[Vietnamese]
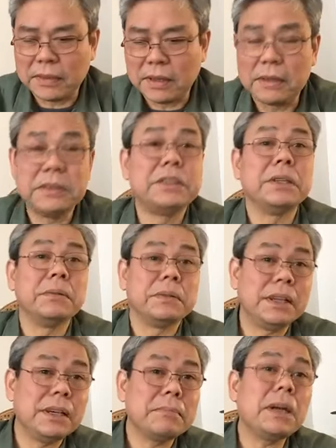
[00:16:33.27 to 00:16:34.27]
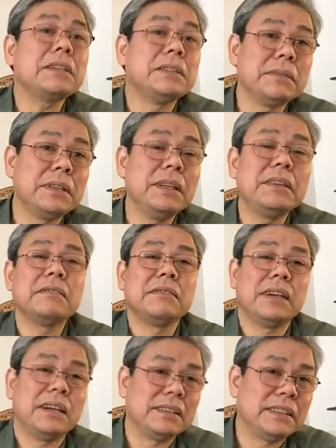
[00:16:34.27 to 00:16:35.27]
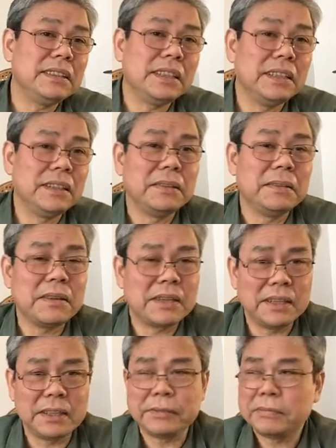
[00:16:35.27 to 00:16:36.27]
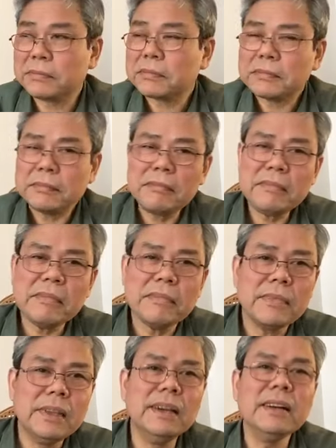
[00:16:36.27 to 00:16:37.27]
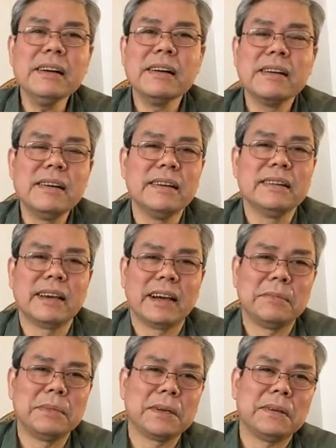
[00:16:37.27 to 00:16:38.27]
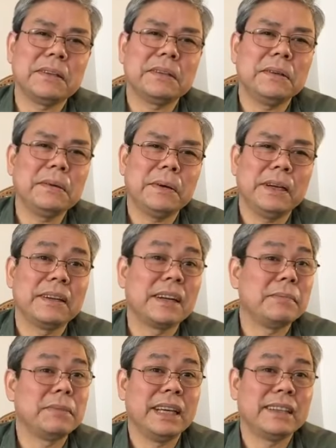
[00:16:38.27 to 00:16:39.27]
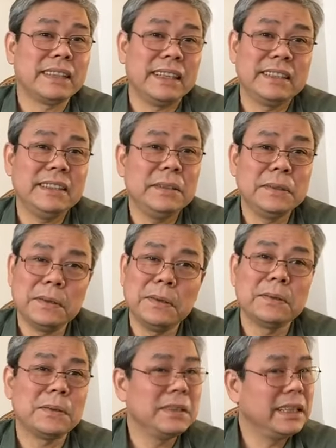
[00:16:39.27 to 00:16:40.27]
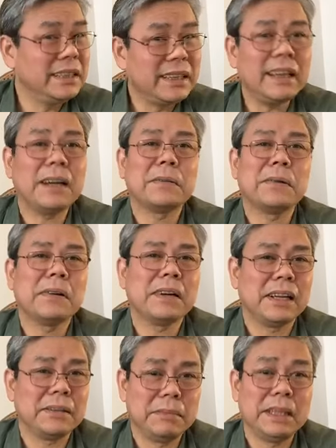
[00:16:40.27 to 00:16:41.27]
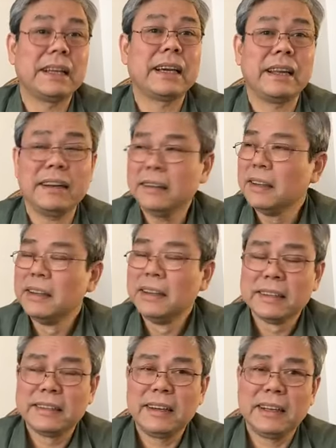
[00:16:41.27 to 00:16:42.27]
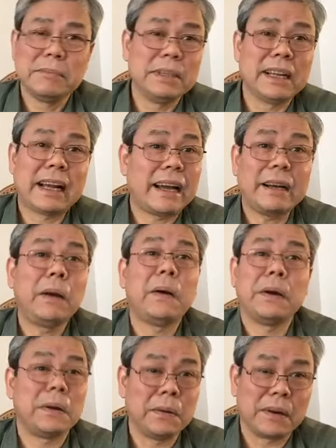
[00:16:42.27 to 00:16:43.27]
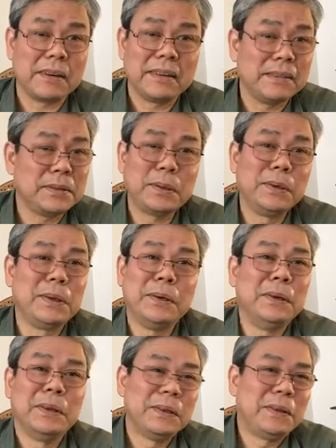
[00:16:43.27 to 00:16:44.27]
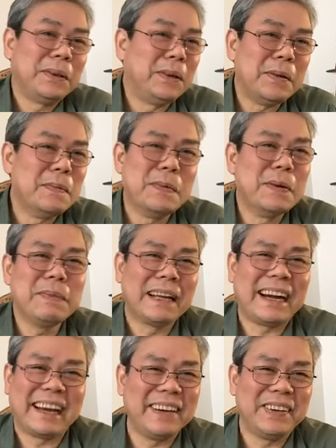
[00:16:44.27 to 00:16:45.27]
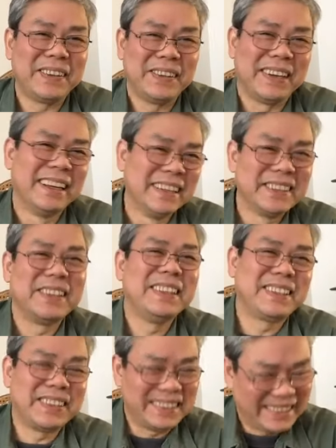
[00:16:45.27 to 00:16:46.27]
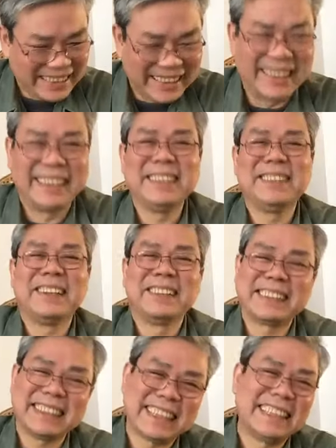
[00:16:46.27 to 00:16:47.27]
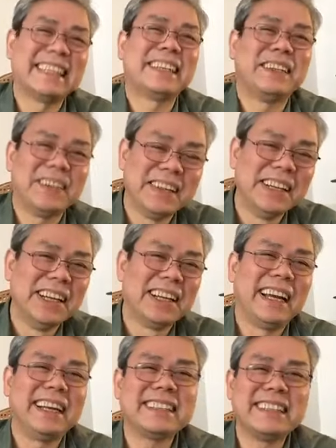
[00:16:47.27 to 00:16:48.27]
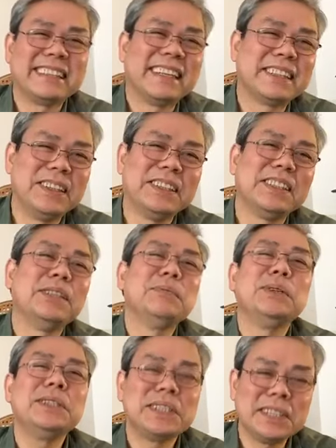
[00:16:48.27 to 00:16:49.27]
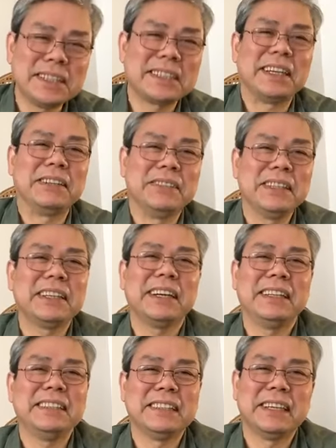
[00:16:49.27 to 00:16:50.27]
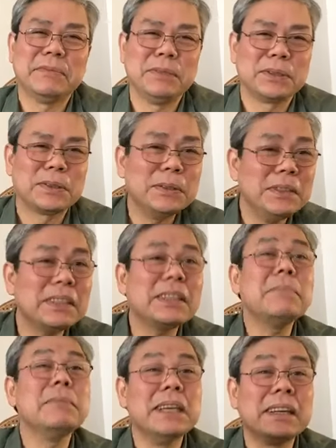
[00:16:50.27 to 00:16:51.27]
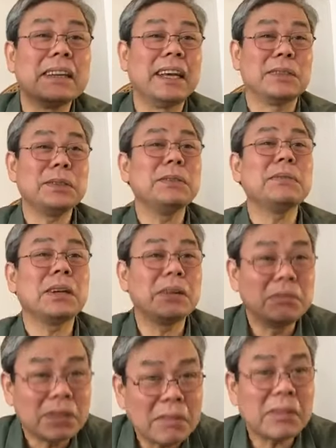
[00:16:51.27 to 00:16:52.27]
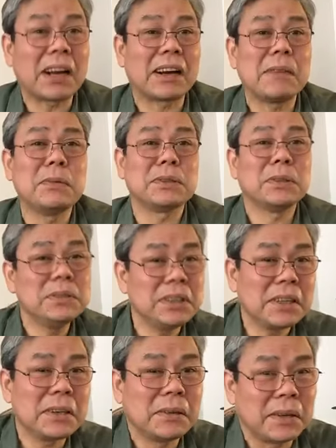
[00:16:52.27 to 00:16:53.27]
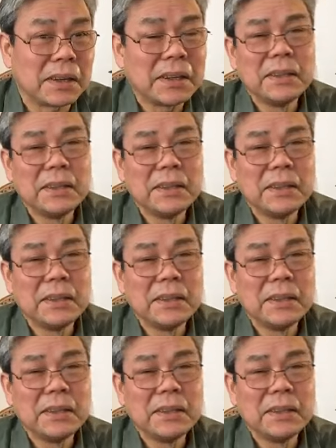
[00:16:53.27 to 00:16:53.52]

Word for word: ừ, Triều Tiên Bắc Triều Tiên và chính trị Hoa Kỳ những người nào mà có cái thói quen là cầm đèn chạy trước ô tô tôi nghĩ thế nào cũng có ngày bị kén tức là bị cán lòi ruột tôi tôi tôi không muốn bị cán lòi ruột cho nên tôi chờ cái chuyện nó sẽ xảy ra rồi đã xảy ra rồi cho nên muốn chia sẻ với các anh chị em một số những cái tầm nhìn để cho chúng ta cùng nhau đặt ra một số những cái câu hỏi